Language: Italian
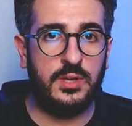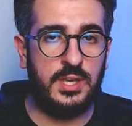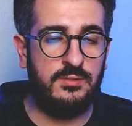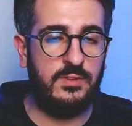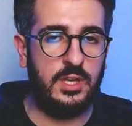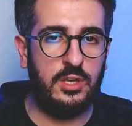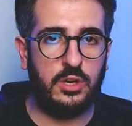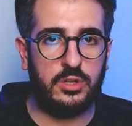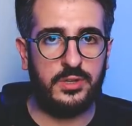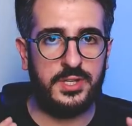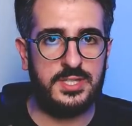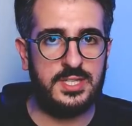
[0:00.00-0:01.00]
E vi ricordo
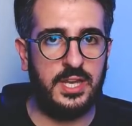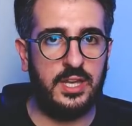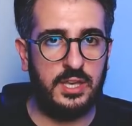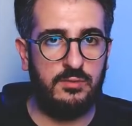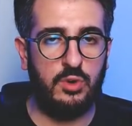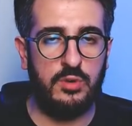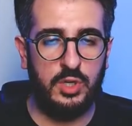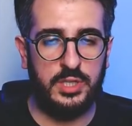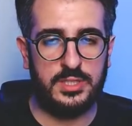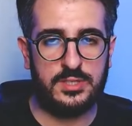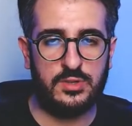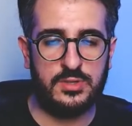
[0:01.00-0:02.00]
che se anche voi
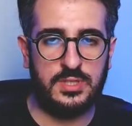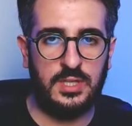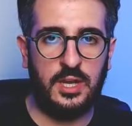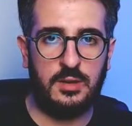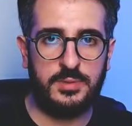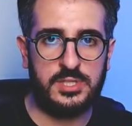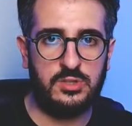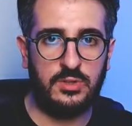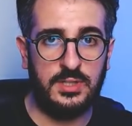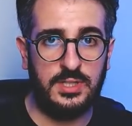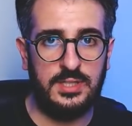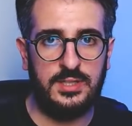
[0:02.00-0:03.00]
volete sostenere
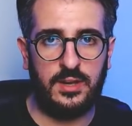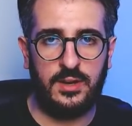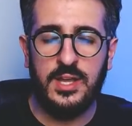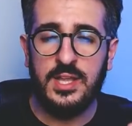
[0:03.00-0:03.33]
Passione Inter,